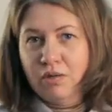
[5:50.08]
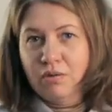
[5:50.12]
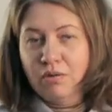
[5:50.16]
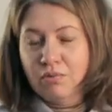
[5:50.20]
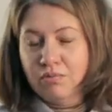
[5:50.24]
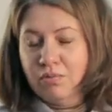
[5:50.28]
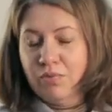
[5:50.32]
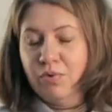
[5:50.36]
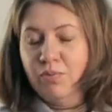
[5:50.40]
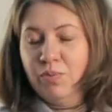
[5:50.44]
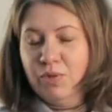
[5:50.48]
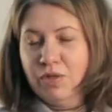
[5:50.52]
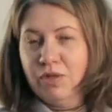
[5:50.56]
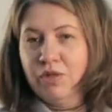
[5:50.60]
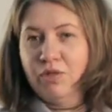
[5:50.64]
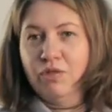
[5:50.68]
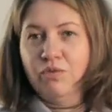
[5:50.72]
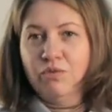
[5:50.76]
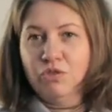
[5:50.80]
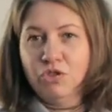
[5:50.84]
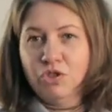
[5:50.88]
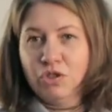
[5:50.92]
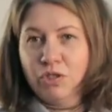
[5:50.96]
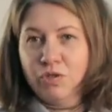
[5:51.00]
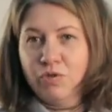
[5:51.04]
именно
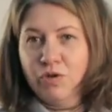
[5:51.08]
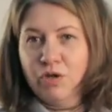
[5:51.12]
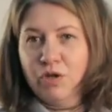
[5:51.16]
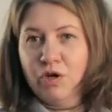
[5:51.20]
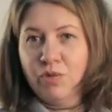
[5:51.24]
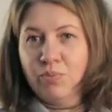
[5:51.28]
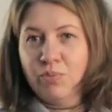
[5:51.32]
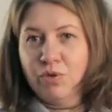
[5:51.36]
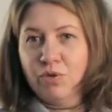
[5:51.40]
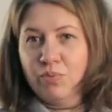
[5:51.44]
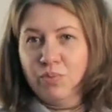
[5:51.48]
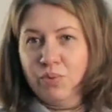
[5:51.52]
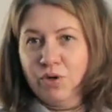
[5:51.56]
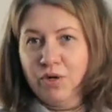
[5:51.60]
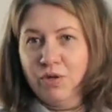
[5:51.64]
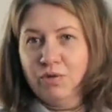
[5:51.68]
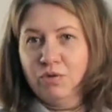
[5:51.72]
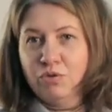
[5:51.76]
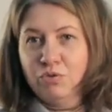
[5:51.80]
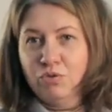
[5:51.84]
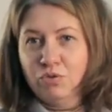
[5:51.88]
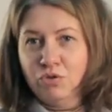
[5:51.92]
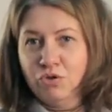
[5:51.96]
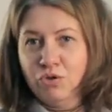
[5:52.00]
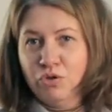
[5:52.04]
этого человека
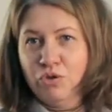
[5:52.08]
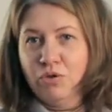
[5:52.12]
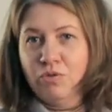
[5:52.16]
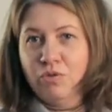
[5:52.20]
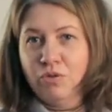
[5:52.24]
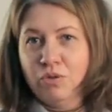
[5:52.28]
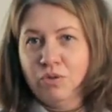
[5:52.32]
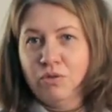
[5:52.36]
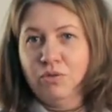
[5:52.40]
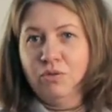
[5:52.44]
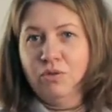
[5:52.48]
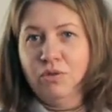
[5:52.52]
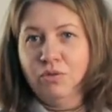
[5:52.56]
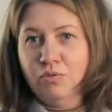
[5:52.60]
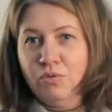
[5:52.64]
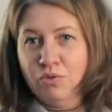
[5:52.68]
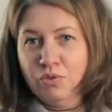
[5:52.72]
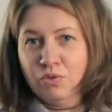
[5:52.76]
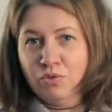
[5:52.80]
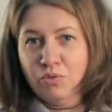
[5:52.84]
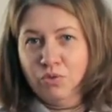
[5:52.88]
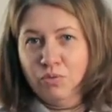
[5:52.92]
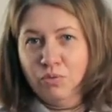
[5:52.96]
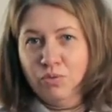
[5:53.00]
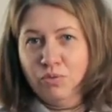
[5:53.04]
подправить, учитывая его
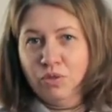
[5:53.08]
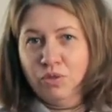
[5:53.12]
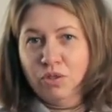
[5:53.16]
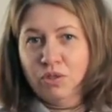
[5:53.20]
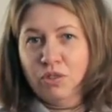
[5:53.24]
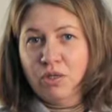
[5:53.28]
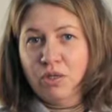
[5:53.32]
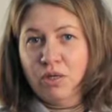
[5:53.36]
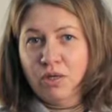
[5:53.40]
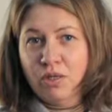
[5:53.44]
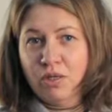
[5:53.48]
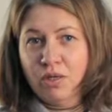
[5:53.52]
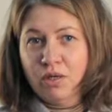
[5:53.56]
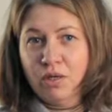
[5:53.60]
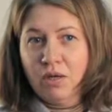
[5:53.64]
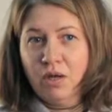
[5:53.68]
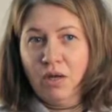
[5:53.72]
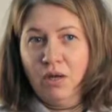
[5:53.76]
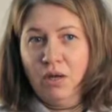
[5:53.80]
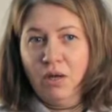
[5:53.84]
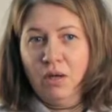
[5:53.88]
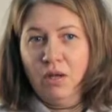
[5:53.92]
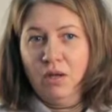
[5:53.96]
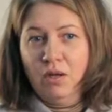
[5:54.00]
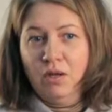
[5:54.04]
особенности. А так,
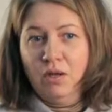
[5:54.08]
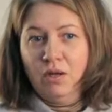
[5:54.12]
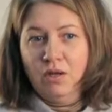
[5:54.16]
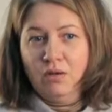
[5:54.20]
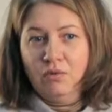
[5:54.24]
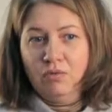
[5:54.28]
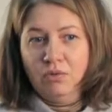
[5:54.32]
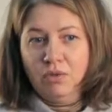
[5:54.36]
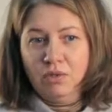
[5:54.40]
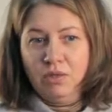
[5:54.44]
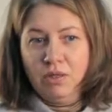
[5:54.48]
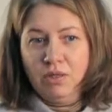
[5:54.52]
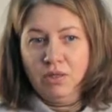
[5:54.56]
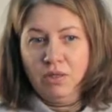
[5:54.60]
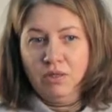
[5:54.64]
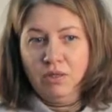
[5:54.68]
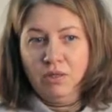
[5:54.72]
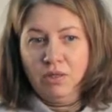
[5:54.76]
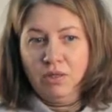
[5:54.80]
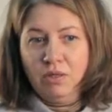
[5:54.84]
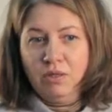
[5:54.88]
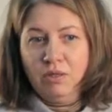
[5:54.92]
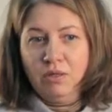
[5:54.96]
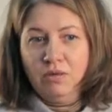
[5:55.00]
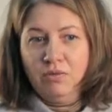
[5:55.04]
вот какие-то
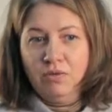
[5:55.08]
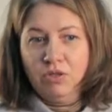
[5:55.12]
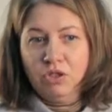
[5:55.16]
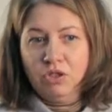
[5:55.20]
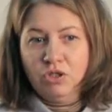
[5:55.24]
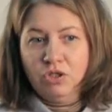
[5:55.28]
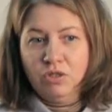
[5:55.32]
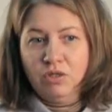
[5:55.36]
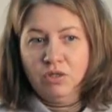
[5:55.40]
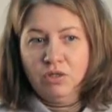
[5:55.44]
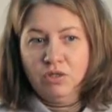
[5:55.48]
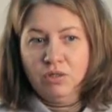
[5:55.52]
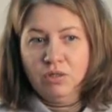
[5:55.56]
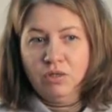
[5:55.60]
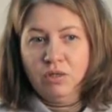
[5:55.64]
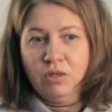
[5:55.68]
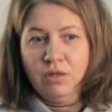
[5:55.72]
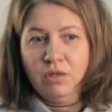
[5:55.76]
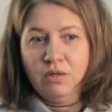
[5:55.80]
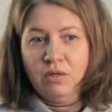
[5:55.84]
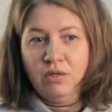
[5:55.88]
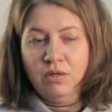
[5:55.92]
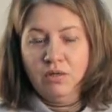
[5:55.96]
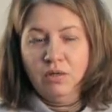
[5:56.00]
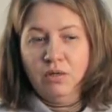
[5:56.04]
такие вещи
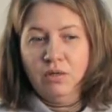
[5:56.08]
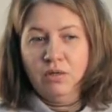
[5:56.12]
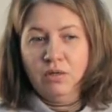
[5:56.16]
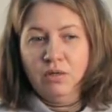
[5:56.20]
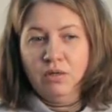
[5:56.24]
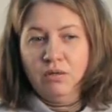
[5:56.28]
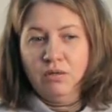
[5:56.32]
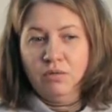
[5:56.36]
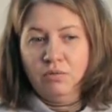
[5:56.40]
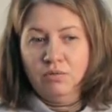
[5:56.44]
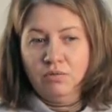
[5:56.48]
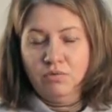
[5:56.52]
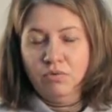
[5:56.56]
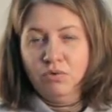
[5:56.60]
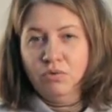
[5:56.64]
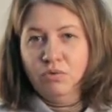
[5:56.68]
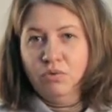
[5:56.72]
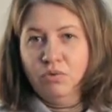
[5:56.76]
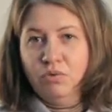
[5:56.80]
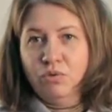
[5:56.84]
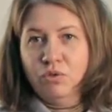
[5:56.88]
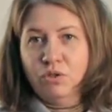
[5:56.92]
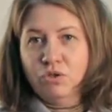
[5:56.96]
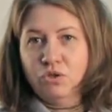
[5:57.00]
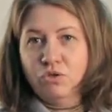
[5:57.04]
языка, вот
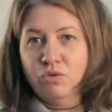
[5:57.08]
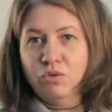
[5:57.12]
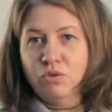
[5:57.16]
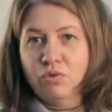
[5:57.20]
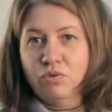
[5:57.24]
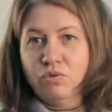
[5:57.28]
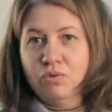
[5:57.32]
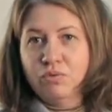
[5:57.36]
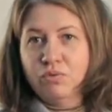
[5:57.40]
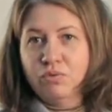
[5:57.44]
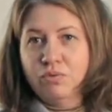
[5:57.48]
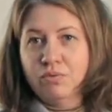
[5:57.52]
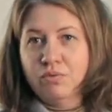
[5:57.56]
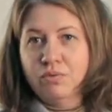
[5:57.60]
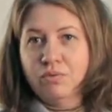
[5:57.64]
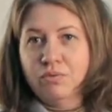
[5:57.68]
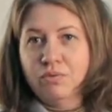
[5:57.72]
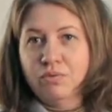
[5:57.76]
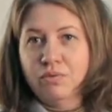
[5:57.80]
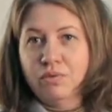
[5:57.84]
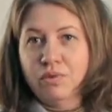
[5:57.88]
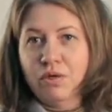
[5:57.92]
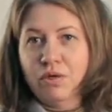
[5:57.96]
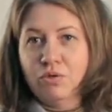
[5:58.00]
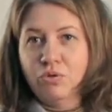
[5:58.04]
он нашел, вот,
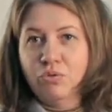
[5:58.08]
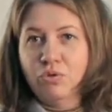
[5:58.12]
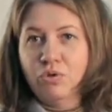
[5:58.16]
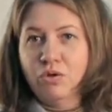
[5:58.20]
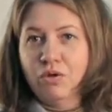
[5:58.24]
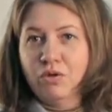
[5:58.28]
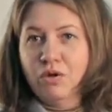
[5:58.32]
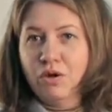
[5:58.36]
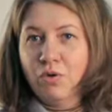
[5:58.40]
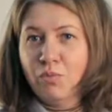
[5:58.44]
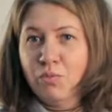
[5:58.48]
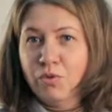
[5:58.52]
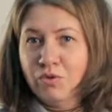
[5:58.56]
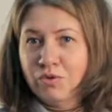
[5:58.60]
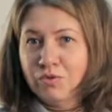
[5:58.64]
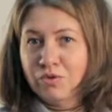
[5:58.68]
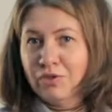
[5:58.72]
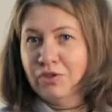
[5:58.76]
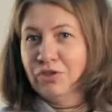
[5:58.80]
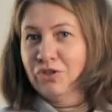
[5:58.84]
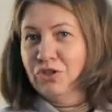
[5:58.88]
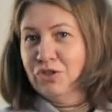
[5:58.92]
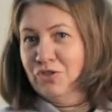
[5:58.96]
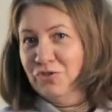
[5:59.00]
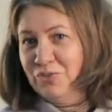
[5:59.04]
которые как бы
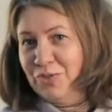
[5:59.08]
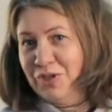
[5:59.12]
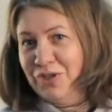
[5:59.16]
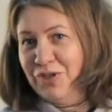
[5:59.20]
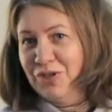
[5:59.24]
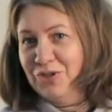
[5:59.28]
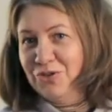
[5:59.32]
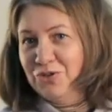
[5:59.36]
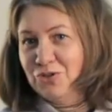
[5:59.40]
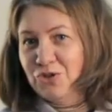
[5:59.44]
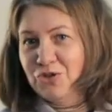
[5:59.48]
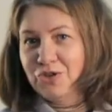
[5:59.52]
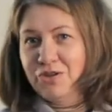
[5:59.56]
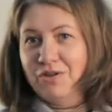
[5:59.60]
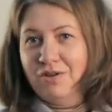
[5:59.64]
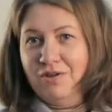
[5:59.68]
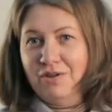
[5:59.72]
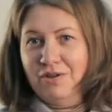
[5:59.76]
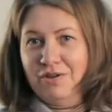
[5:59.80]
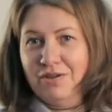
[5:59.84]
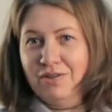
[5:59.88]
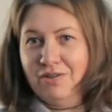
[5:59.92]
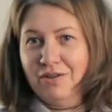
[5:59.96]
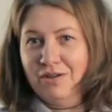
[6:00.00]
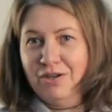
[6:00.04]
лично в моей душе
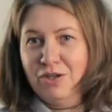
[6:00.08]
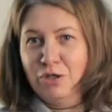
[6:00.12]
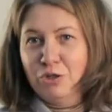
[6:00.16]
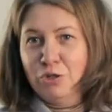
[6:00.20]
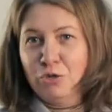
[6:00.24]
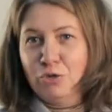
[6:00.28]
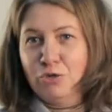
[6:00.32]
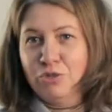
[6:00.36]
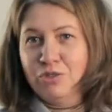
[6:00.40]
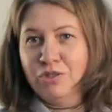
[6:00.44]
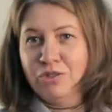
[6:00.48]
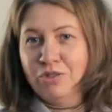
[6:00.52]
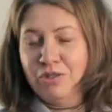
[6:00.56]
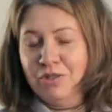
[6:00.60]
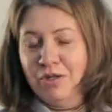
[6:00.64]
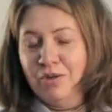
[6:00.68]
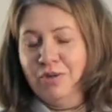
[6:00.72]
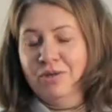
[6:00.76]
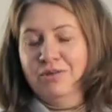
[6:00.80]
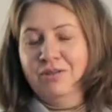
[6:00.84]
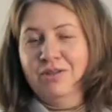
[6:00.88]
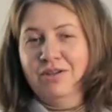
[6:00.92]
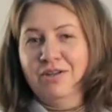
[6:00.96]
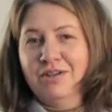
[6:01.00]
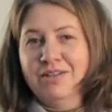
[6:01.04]
откликнулись. И
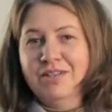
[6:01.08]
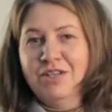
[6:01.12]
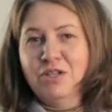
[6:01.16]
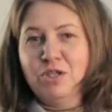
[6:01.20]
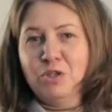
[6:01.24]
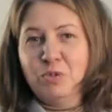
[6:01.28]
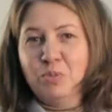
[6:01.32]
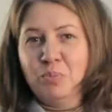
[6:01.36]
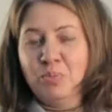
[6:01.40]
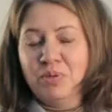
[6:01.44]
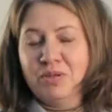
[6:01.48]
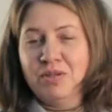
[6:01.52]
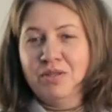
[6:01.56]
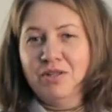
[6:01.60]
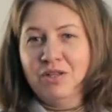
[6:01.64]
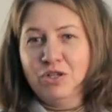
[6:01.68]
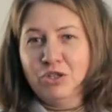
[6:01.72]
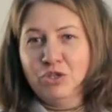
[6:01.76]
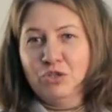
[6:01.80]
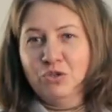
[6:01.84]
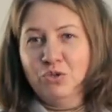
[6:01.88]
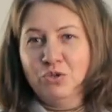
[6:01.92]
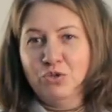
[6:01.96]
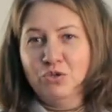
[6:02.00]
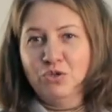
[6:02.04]
я наконец поняла,
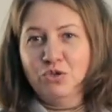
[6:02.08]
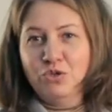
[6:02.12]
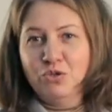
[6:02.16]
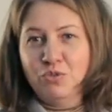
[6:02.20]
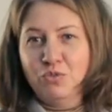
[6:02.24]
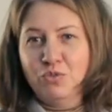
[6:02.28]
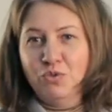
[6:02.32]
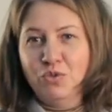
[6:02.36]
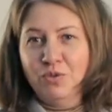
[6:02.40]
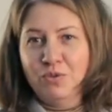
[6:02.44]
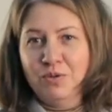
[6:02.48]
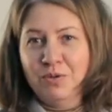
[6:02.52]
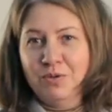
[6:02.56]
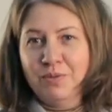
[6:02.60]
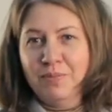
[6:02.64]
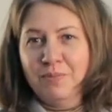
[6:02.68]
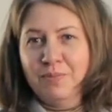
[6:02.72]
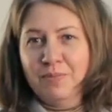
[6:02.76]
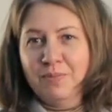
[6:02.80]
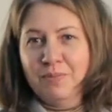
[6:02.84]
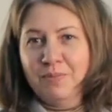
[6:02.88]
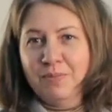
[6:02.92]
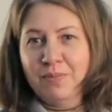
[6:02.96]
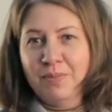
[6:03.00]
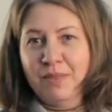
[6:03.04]
что к чему.
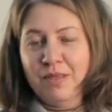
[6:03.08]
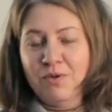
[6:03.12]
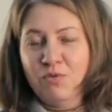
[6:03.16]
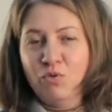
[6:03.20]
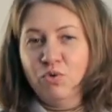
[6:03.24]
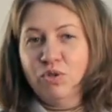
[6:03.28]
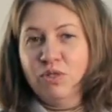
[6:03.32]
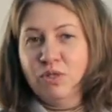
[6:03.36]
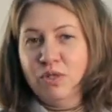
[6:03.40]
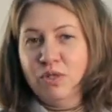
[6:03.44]
Вот.